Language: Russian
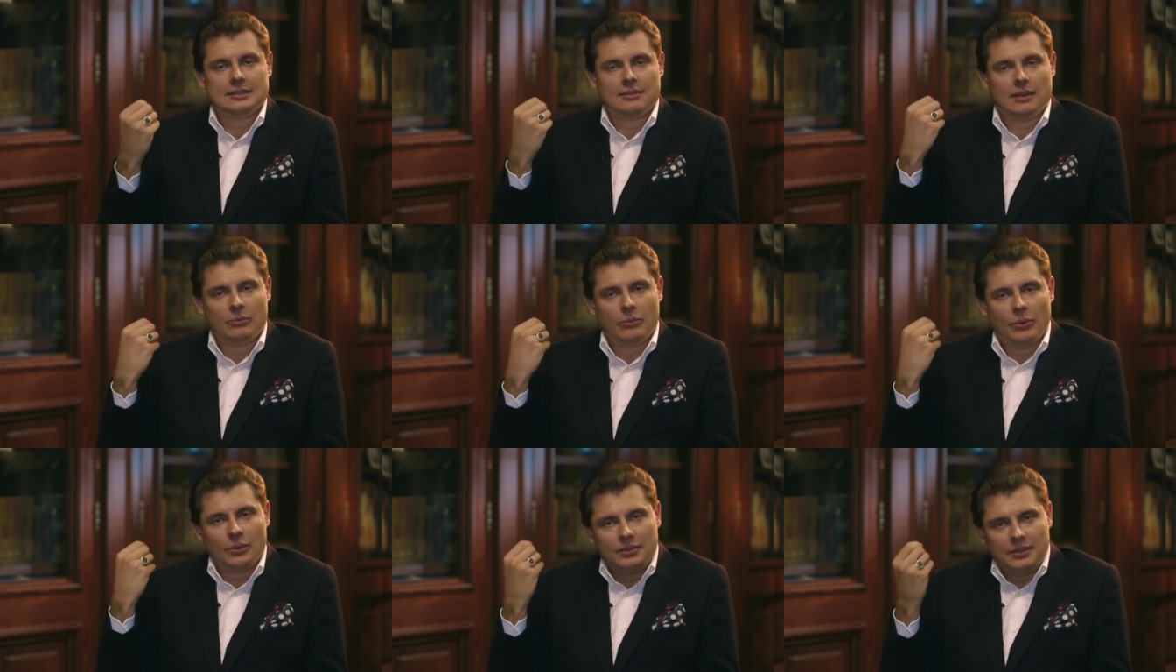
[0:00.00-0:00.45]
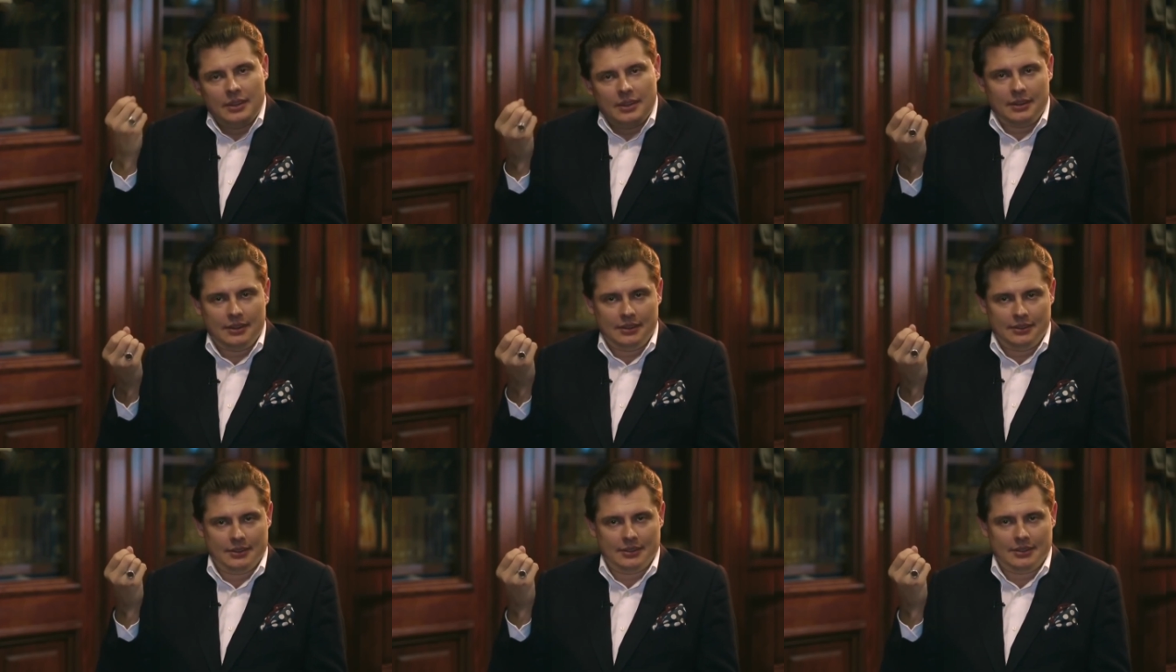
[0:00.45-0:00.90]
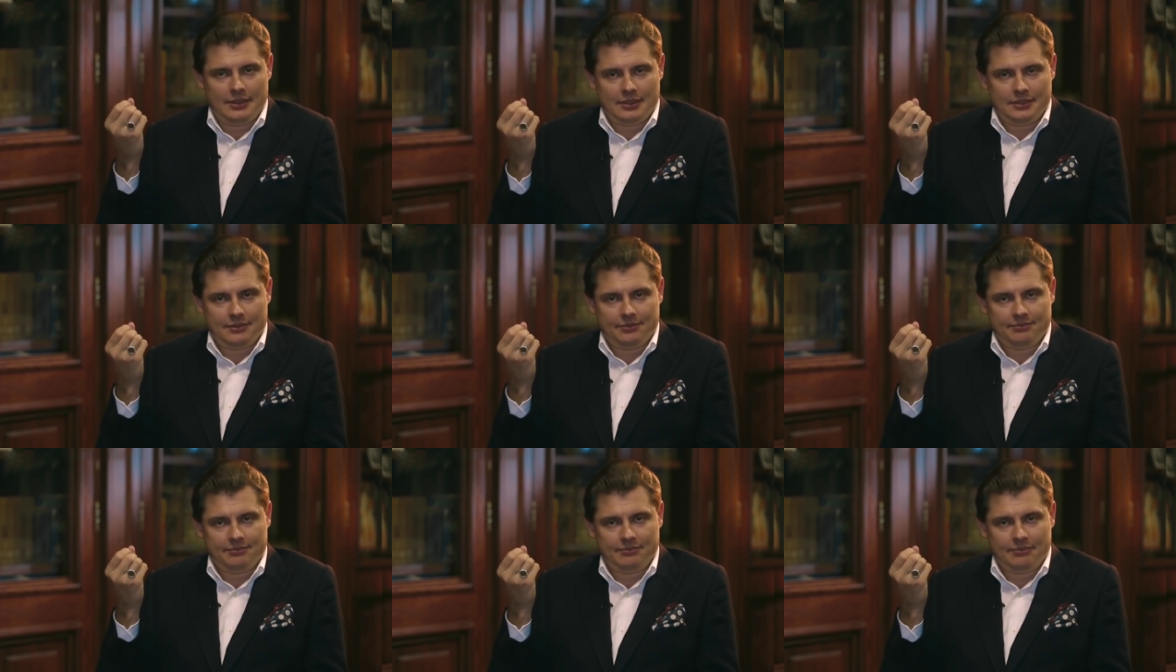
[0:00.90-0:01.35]
свободный рынок,
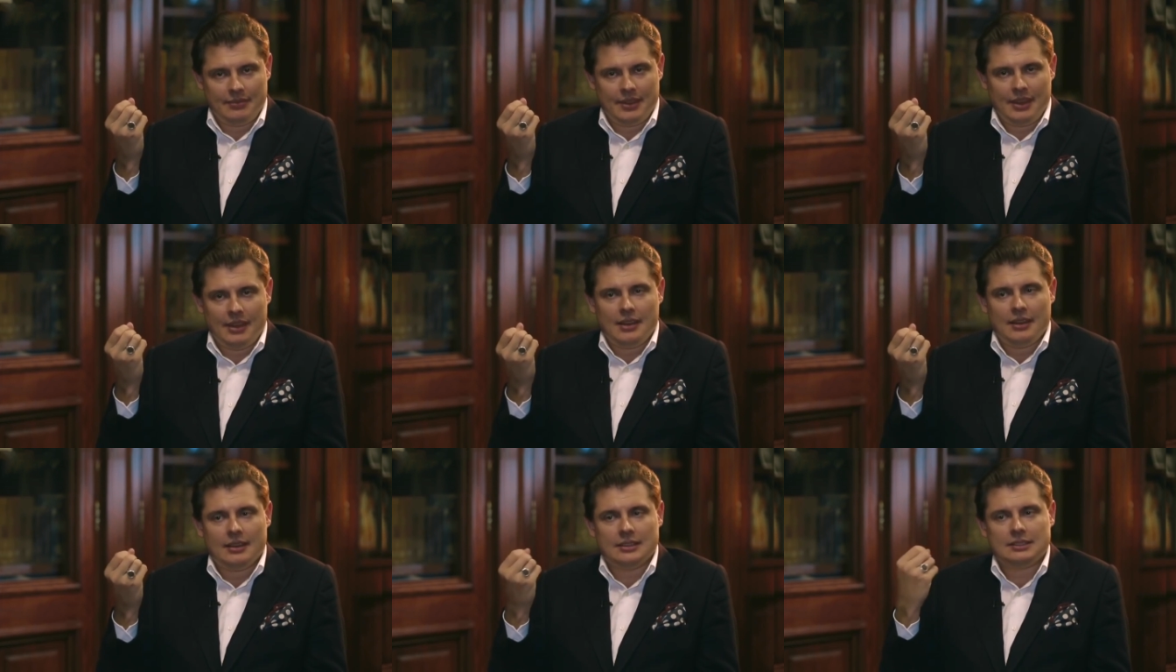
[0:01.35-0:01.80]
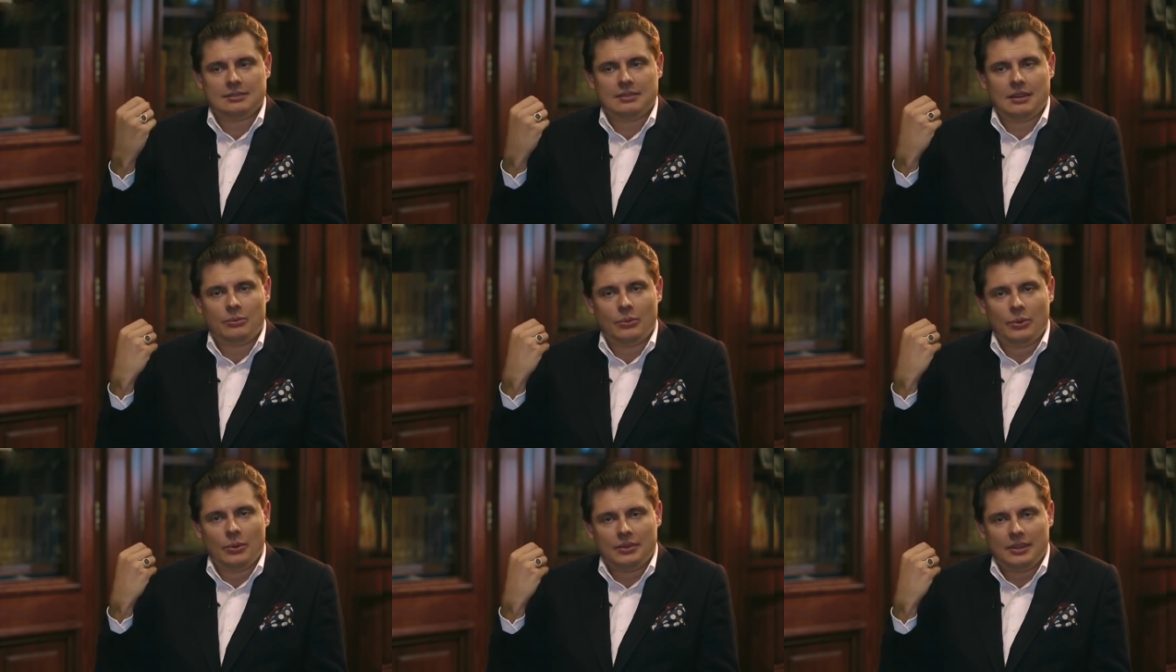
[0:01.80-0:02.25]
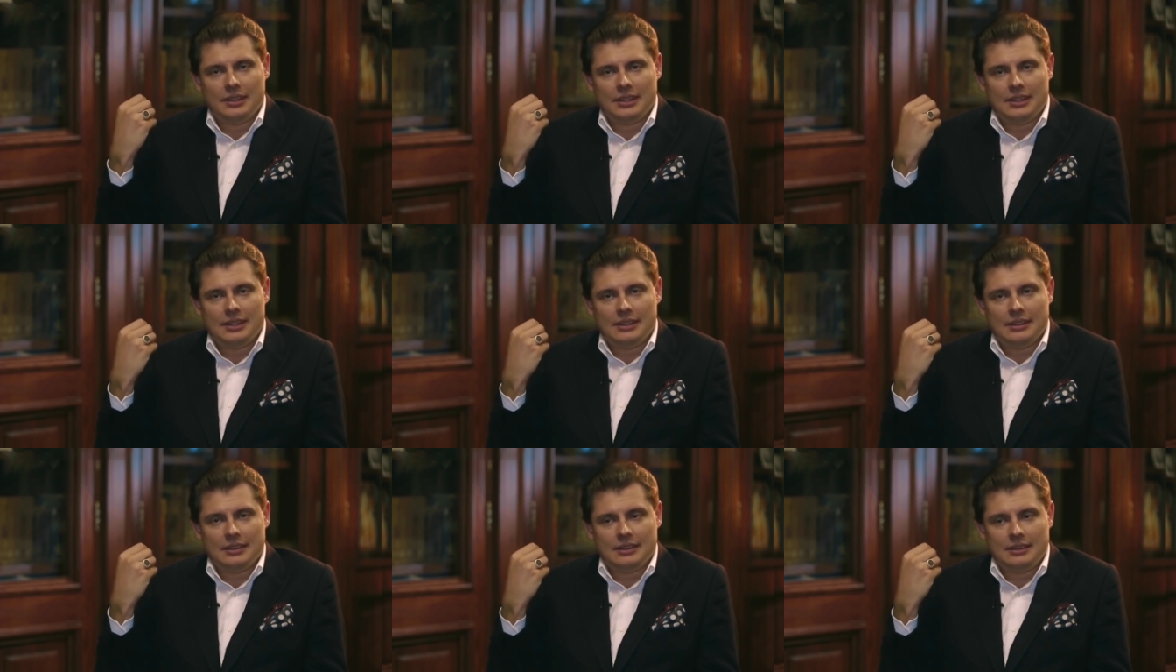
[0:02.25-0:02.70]
свобода
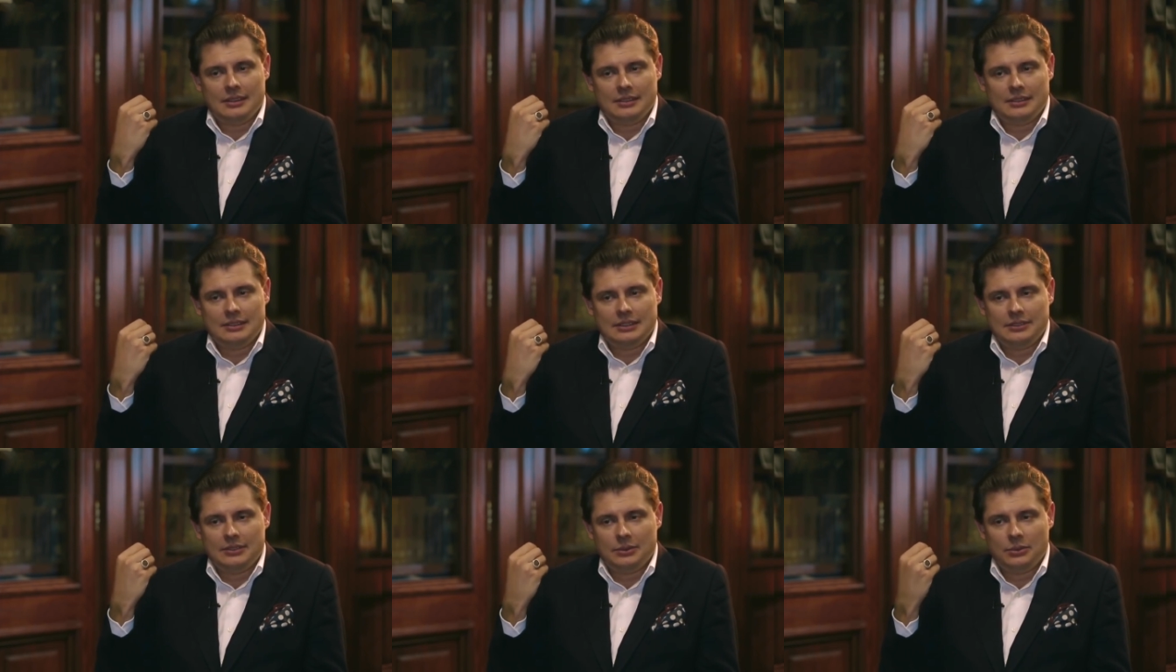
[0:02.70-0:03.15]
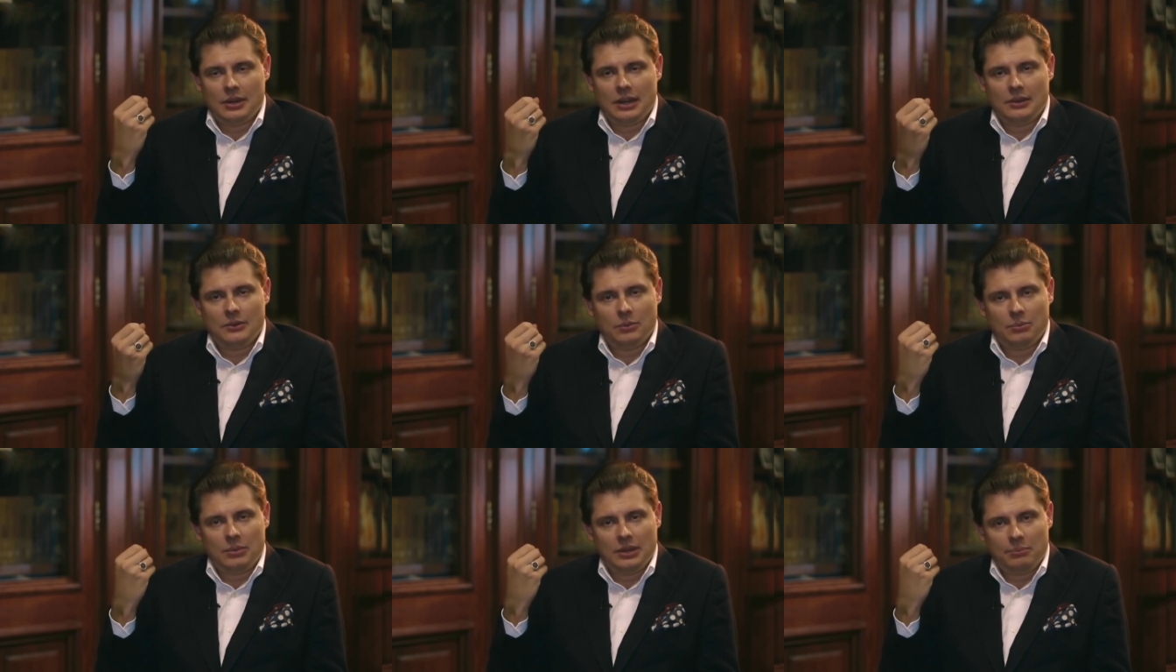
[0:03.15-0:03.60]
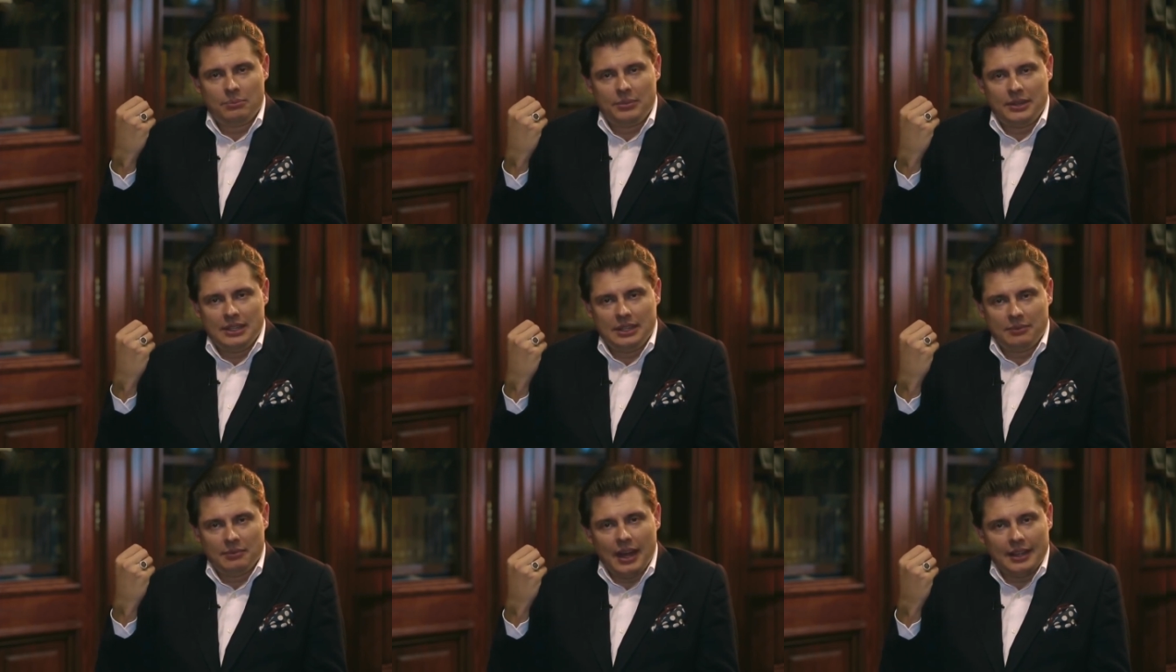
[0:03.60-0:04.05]
и индивидуального
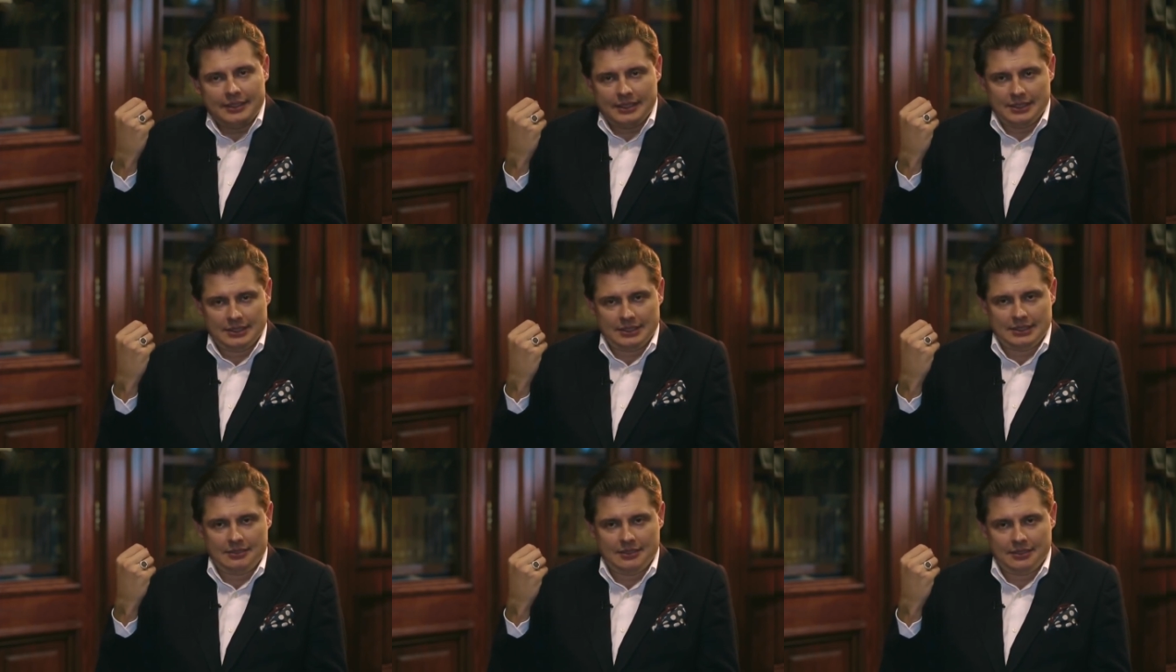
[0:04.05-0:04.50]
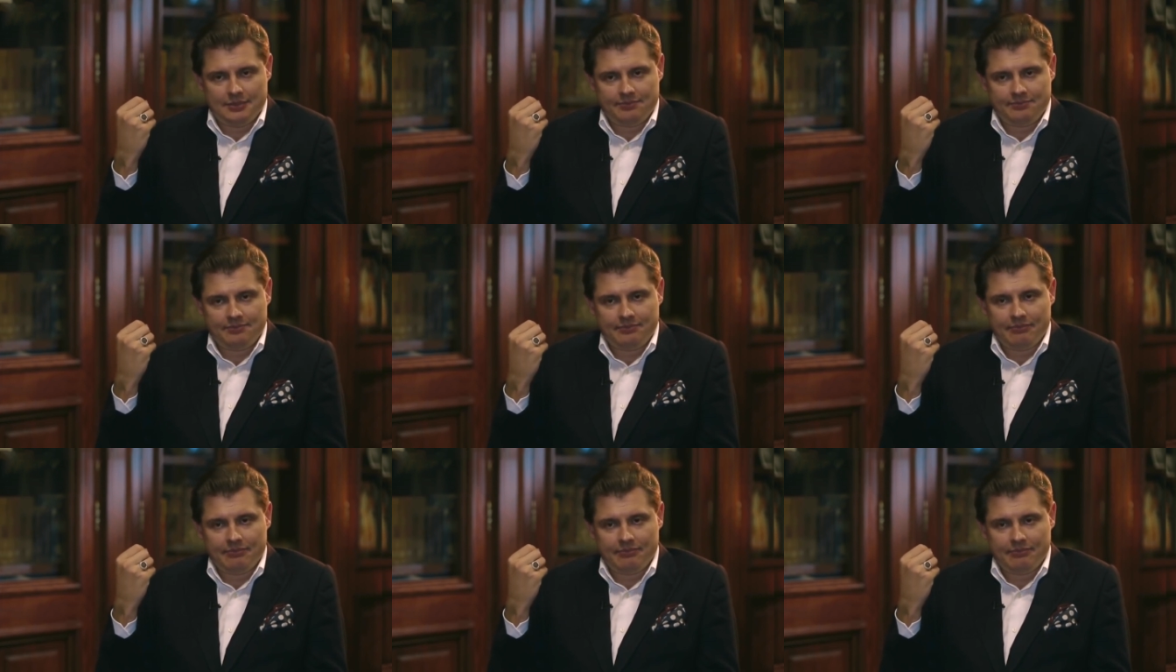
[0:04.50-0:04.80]
предпринимательства.